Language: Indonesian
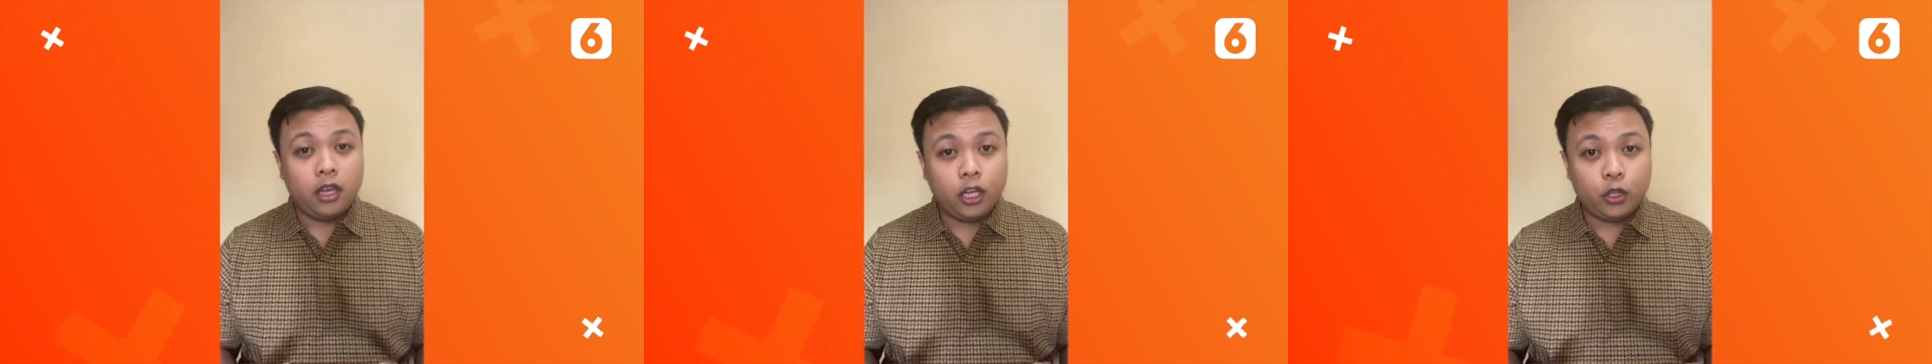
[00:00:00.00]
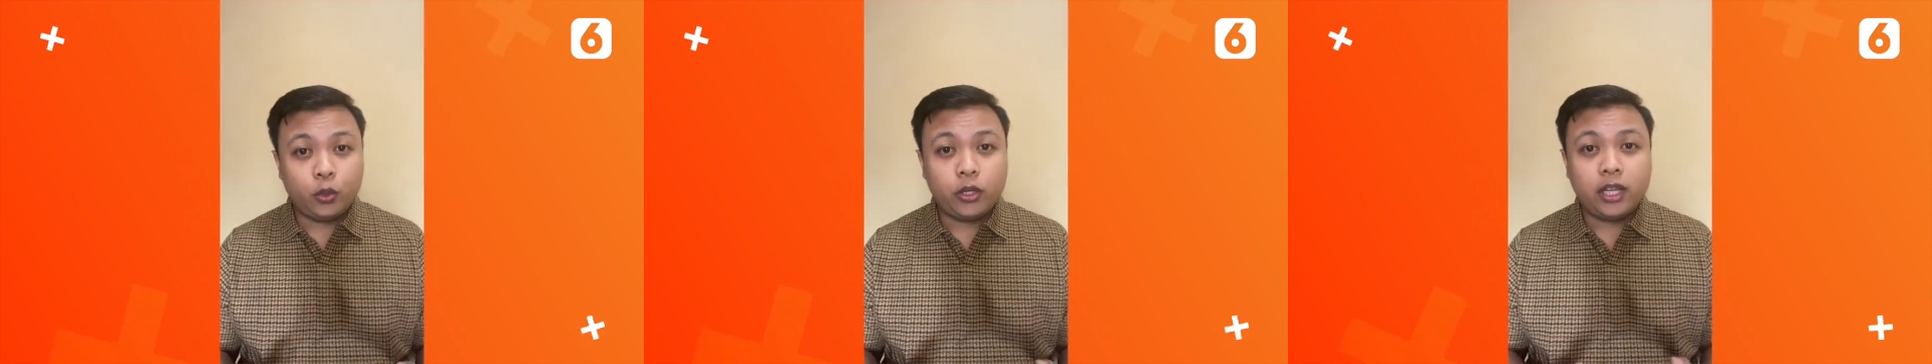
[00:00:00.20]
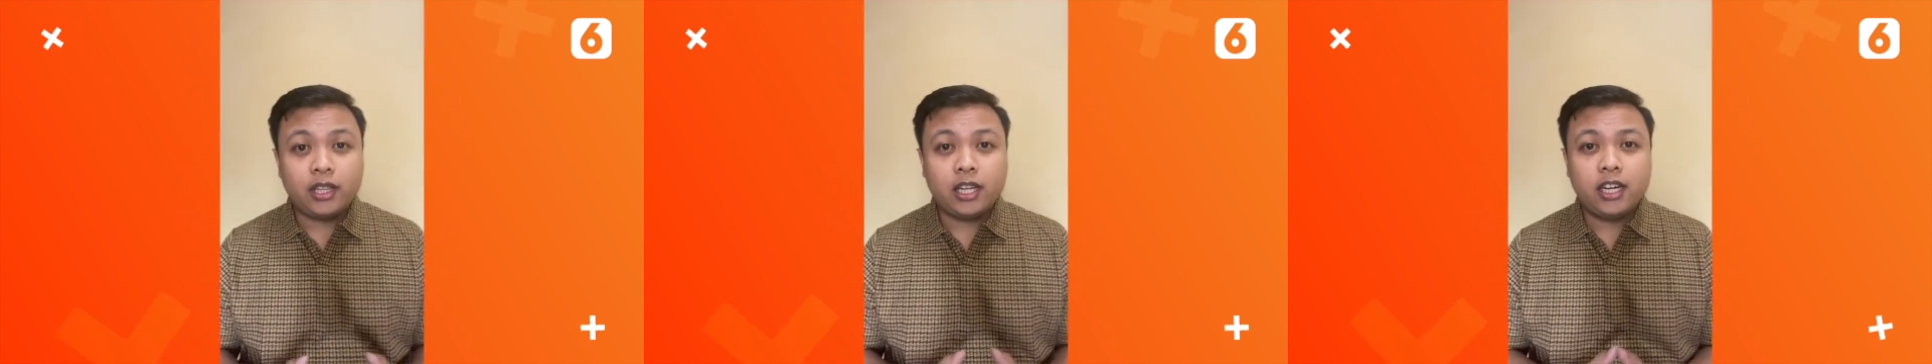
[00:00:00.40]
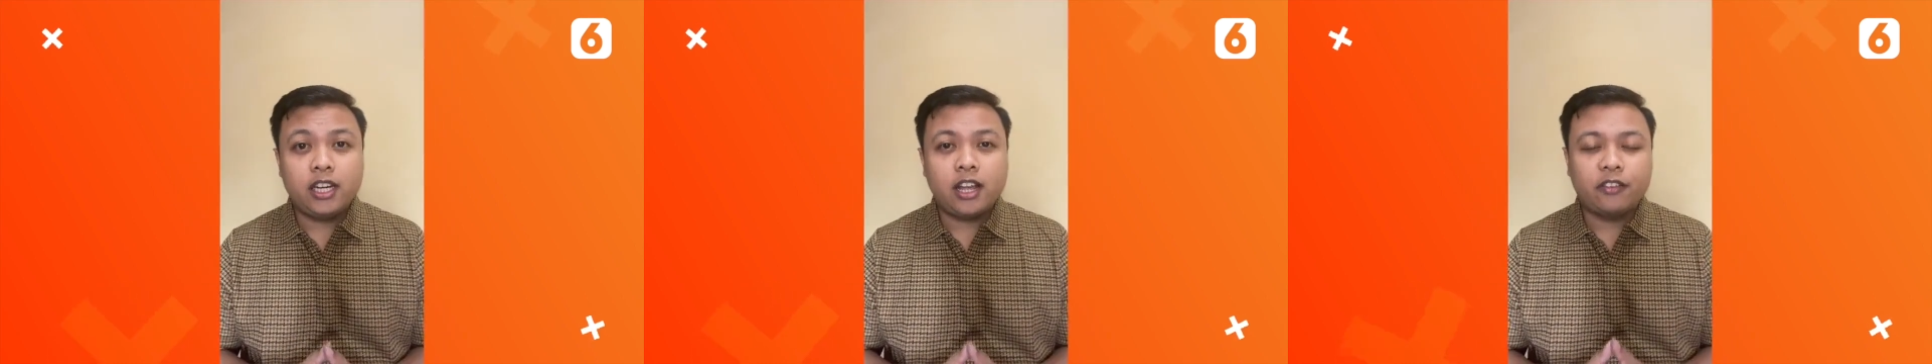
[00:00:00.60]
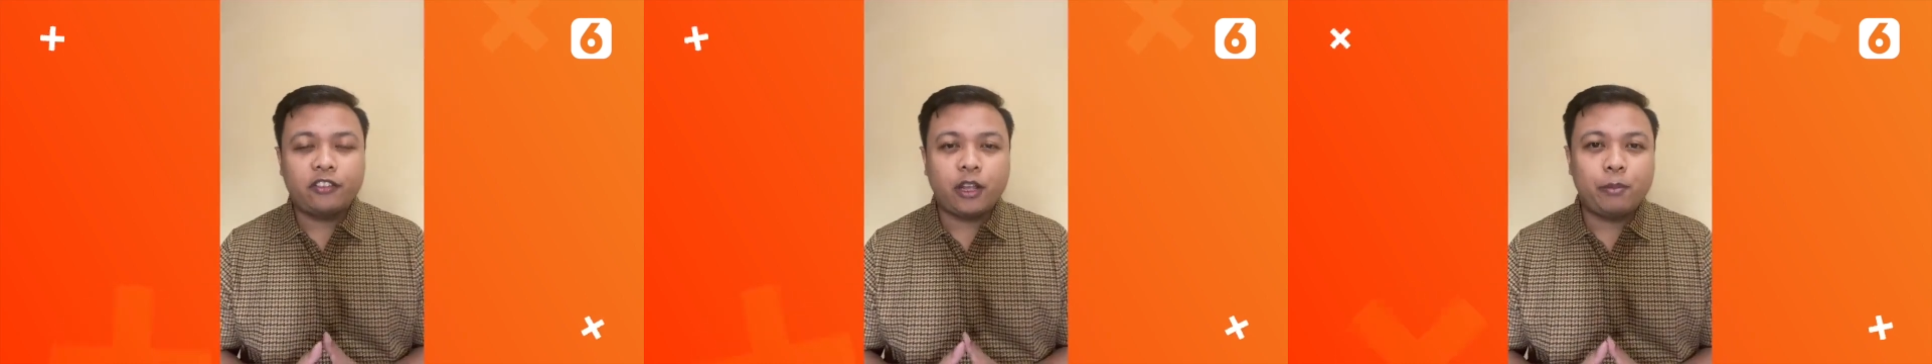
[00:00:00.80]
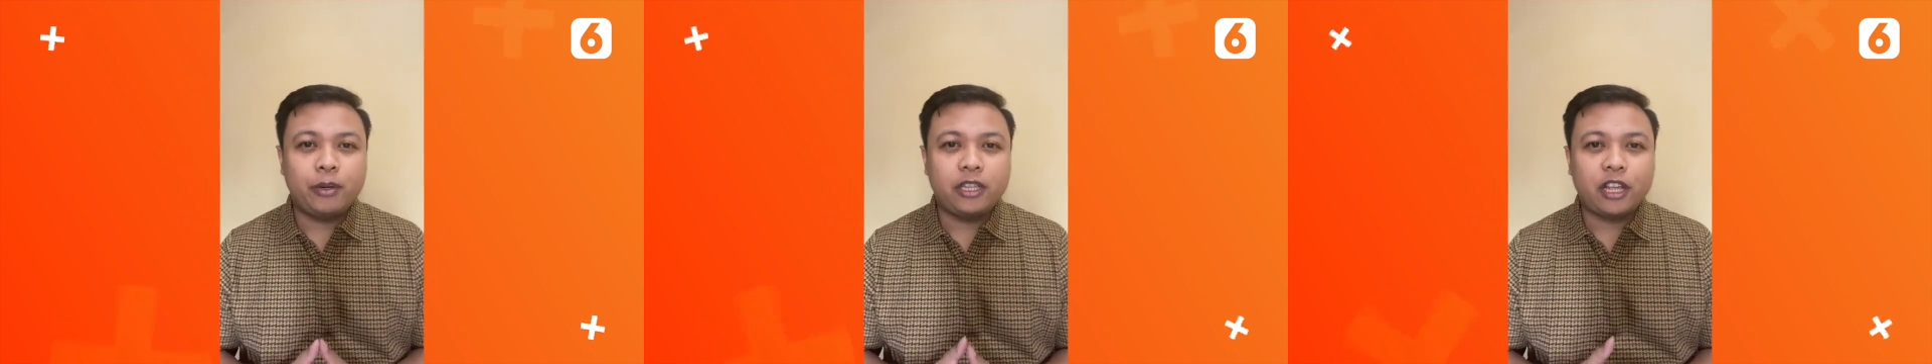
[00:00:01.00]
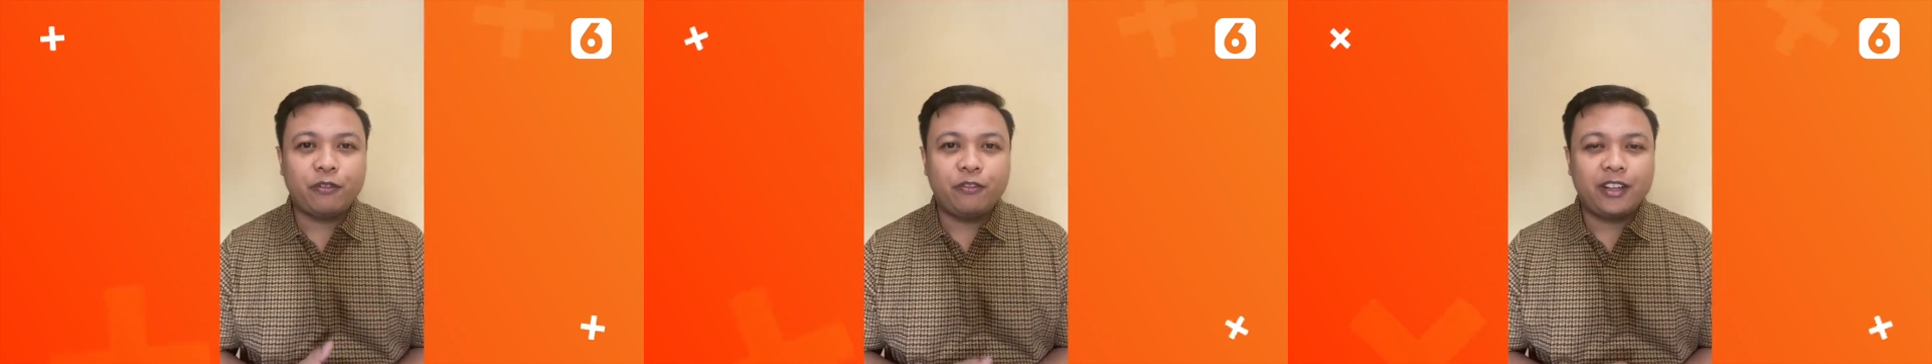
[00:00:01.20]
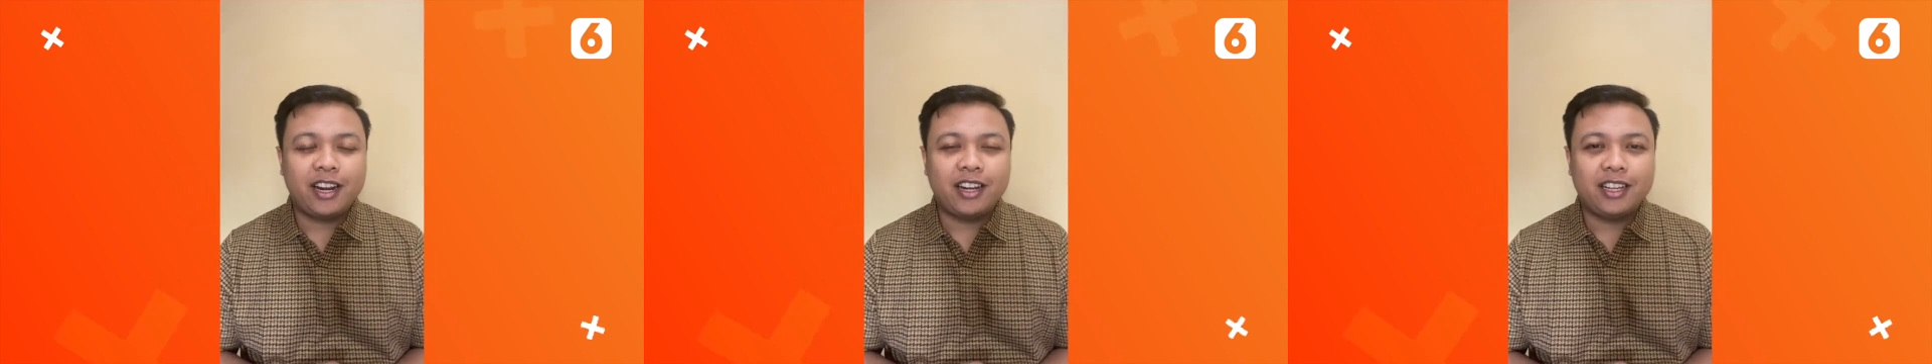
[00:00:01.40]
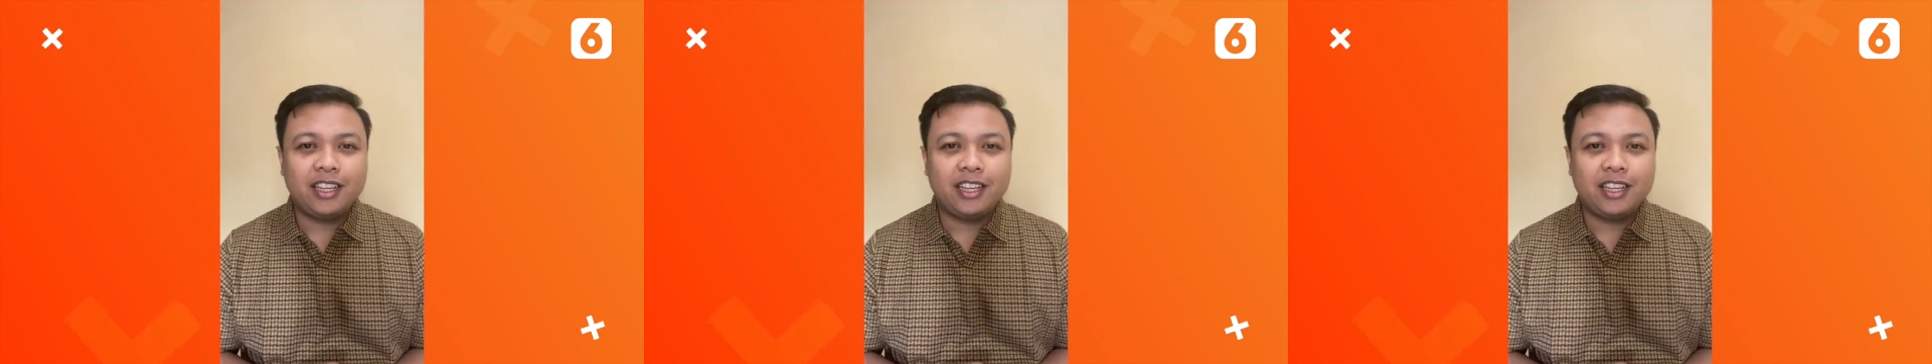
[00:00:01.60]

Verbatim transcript: Itu dia tadi daftar berita viral